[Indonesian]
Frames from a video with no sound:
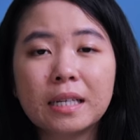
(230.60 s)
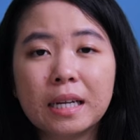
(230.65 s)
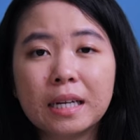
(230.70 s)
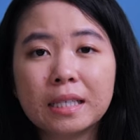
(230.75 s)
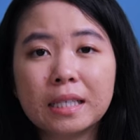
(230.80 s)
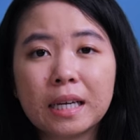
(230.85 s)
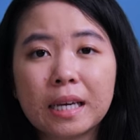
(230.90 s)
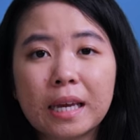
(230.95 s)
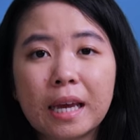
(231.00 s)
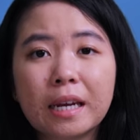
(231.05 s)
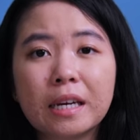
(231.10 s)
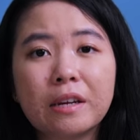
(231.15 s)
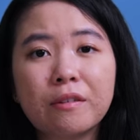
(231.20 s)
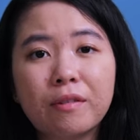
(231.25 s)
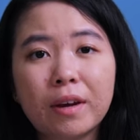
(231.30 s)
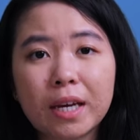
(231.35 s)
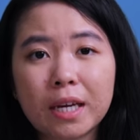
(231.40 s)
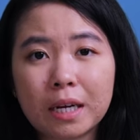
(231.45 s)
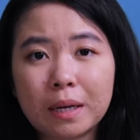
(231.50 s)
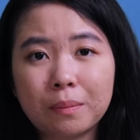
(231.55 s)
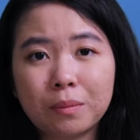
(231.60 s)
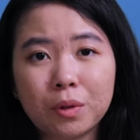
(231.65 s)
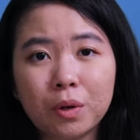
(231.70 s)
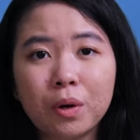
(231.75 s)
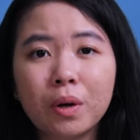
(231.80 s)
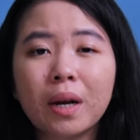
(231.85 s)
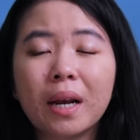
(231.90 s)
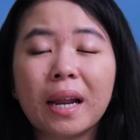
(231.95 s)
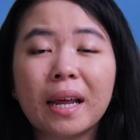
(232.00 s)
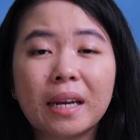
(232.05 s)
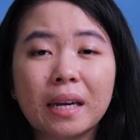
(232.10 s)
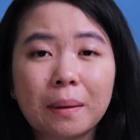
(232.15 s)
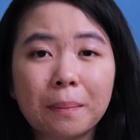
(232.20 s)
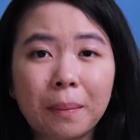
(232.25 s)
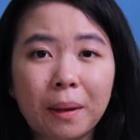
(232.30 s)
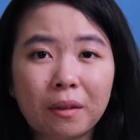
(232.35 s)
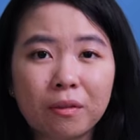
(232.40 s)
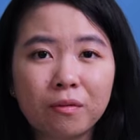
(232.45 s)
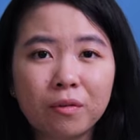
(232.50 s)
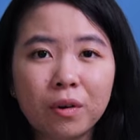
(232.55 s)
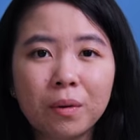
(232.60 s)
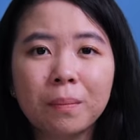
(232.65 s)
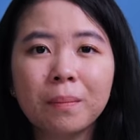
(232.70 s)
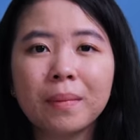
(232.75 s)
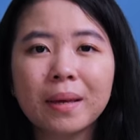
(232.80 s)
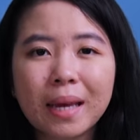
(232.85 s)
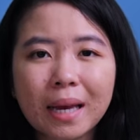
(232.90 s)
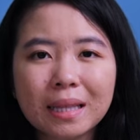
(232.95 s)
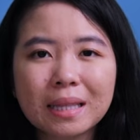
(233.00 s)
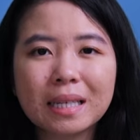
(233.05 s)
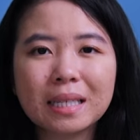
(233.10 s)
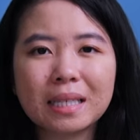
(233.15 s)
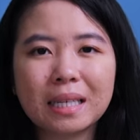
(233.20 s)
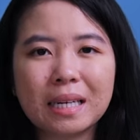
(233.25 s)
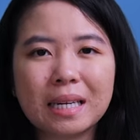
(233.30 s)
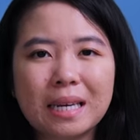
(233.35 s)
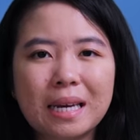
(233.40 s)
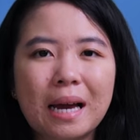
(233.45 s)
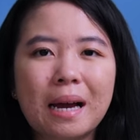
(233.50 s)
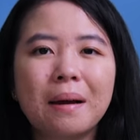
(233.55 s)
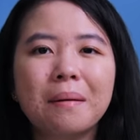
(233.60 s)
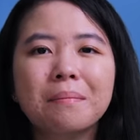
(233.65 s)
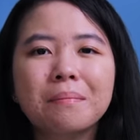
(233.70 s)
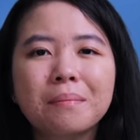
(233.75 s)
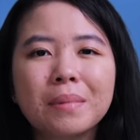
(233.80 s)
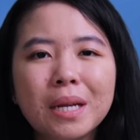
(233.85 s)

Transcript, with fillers: Dari sekian DeFi crypto lending platform yang tersedia,